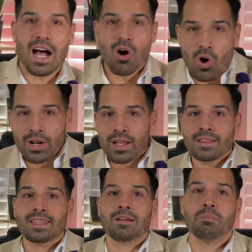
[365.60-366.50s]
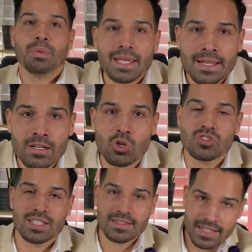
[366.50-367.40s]
Ahora también
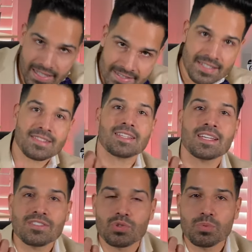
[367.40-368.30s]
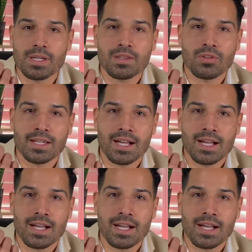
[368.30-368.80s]
los intereses siguen subiendo de